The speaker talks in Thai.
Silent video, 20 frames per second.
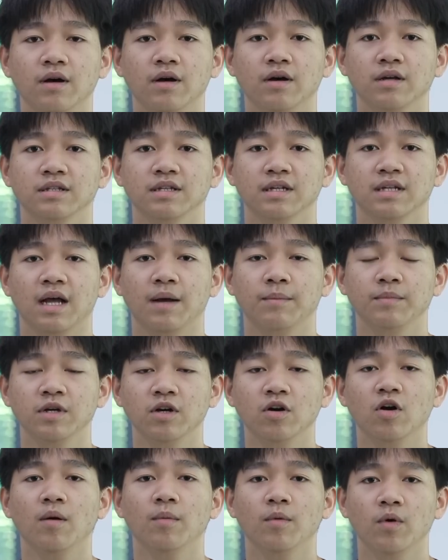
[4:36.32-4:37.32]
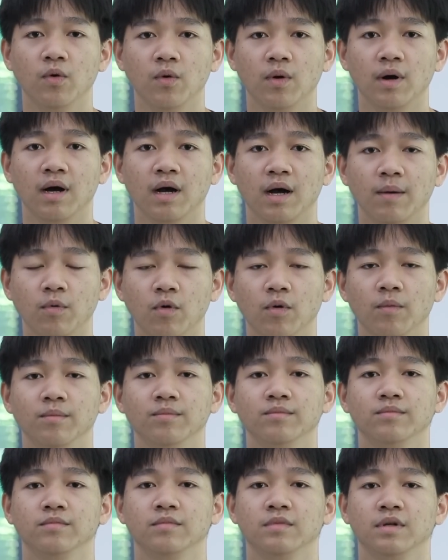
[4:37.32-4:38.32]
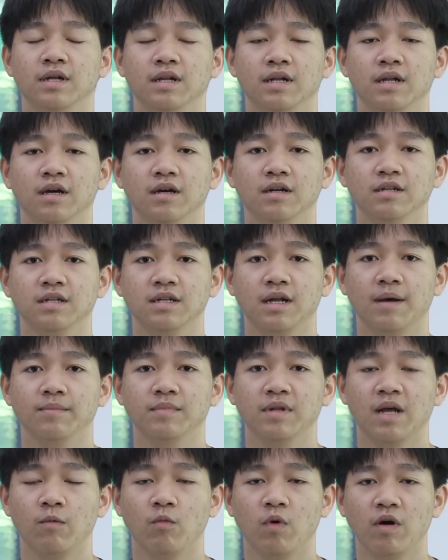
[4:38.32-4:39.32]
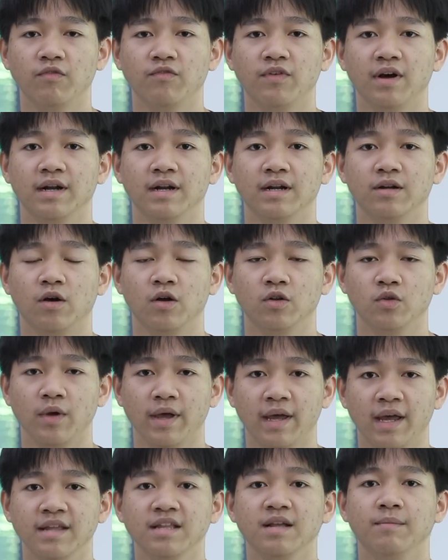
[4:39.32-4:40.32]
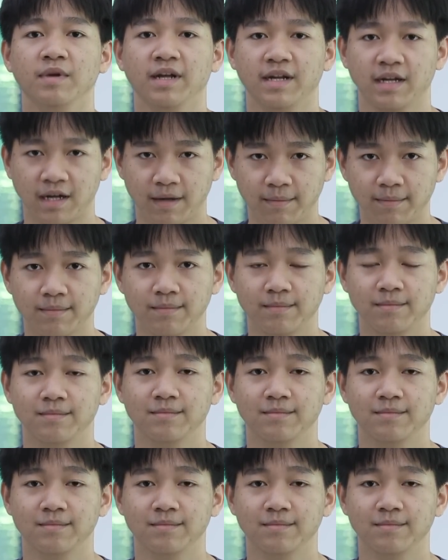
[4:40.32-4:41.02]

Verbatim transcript: ก็จะทำเพื่อครอบครัวครับผมแล้วก็จะทำตามความฝันของตัวเองให้สำเร็จครับ